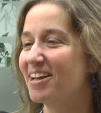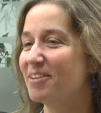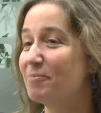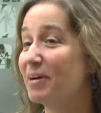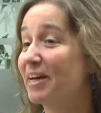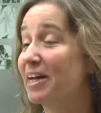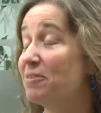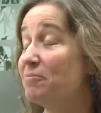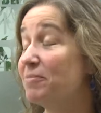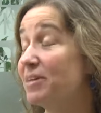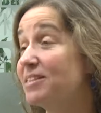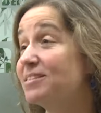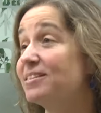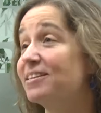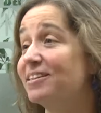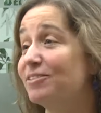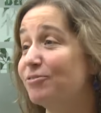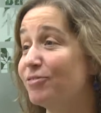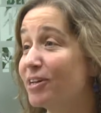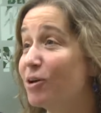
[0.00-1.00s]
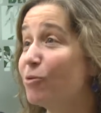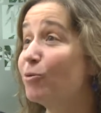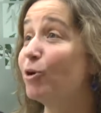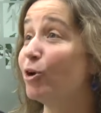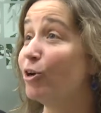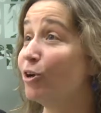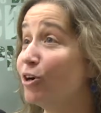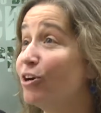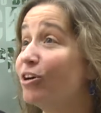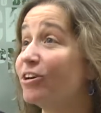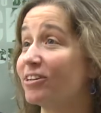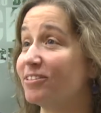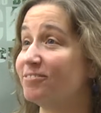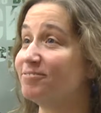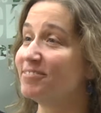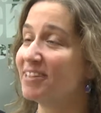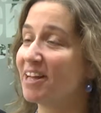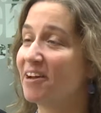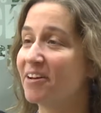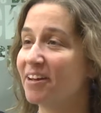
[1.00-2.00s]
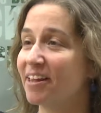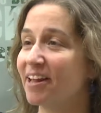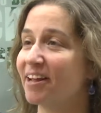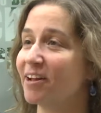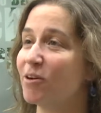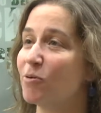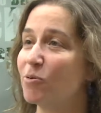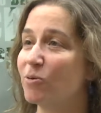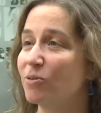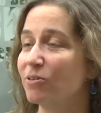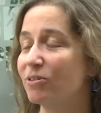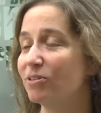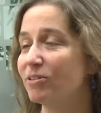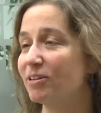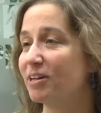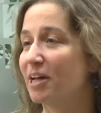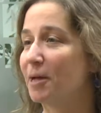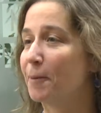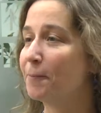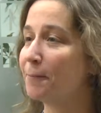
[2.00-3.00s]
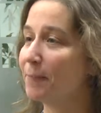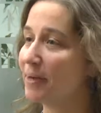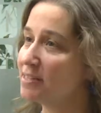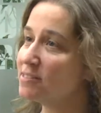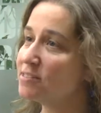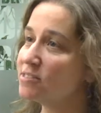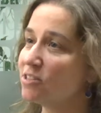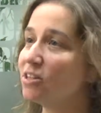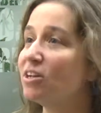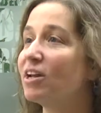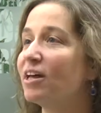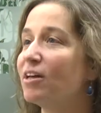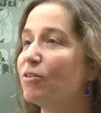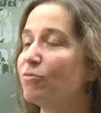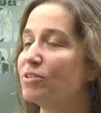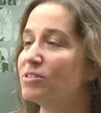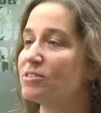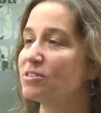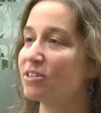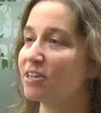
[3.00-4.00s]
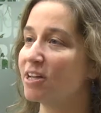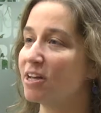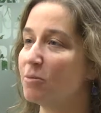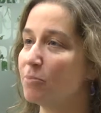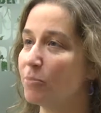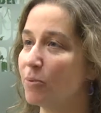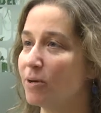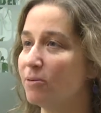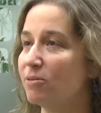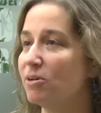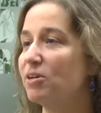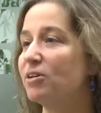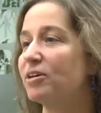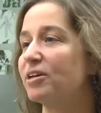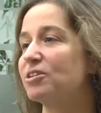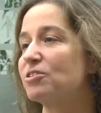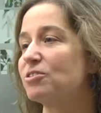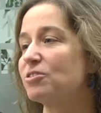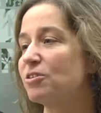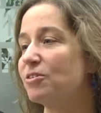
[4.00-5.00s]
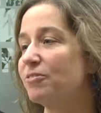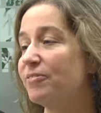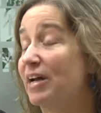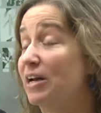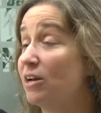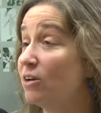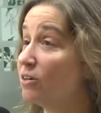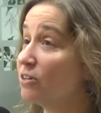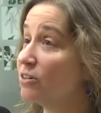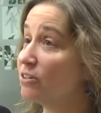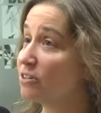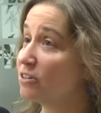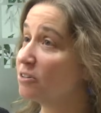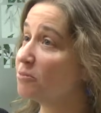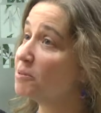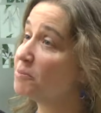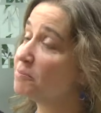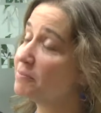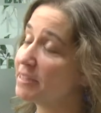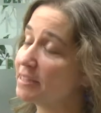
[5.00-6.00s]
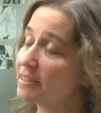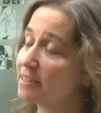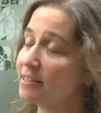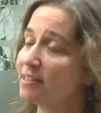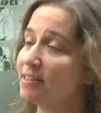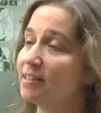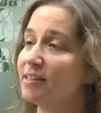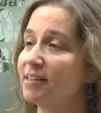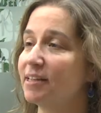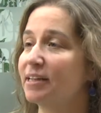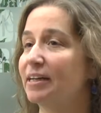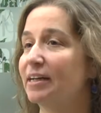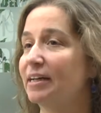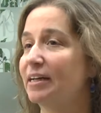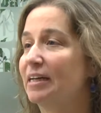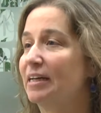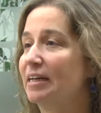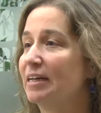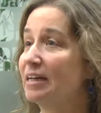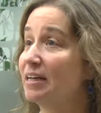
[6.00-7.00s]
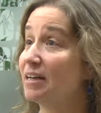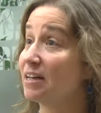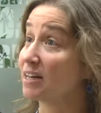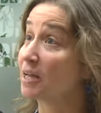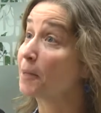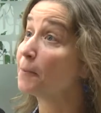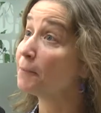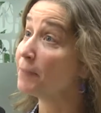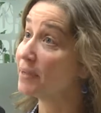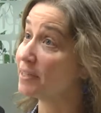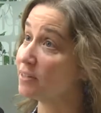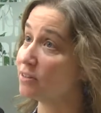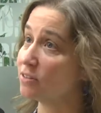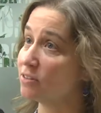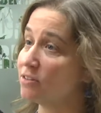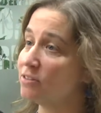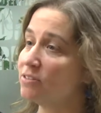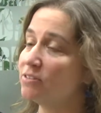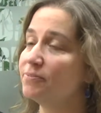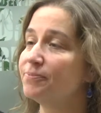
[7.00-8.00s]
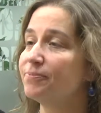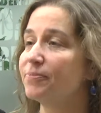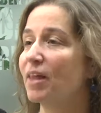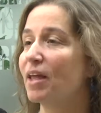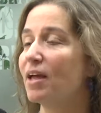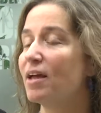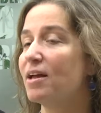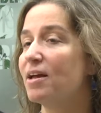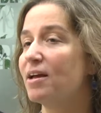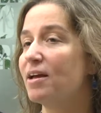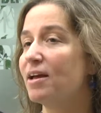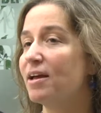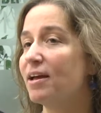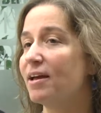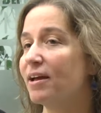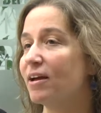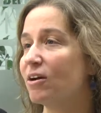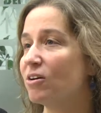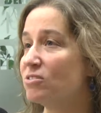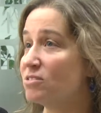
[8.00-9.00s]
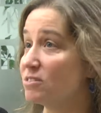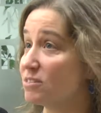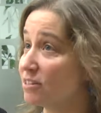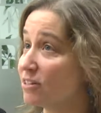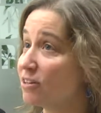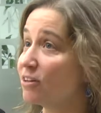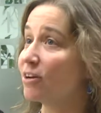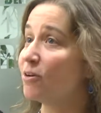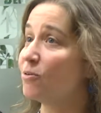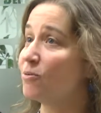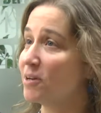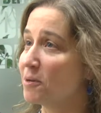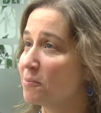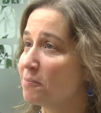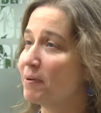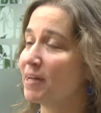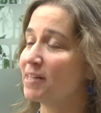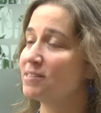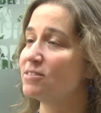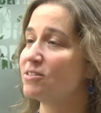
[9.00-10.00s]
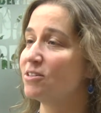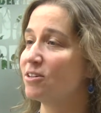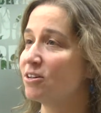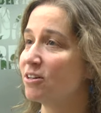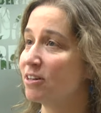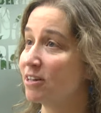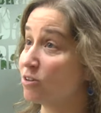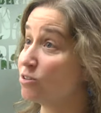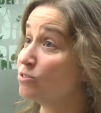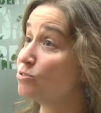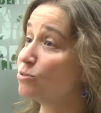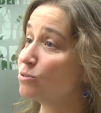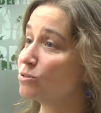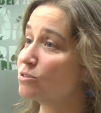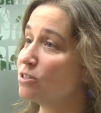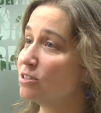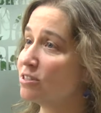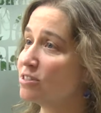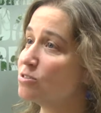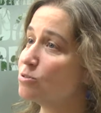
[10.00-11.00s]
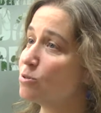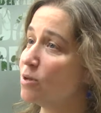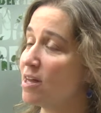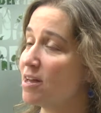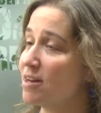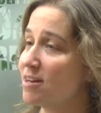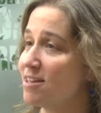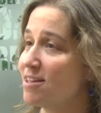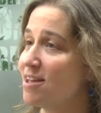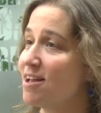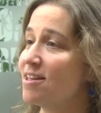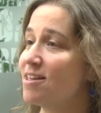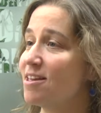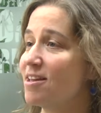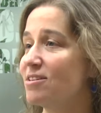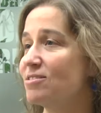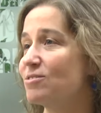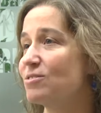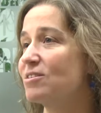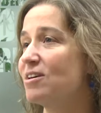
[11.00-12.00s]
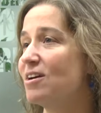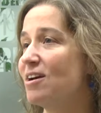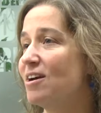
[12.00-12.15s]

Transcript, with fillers: Para mí significa un honor, la verdad que es un espacio, la Defensoría del Pueblo, que yo valoro enormemente y que respeto. Eh, considero que es un espacio de construcción de ciudadanía y es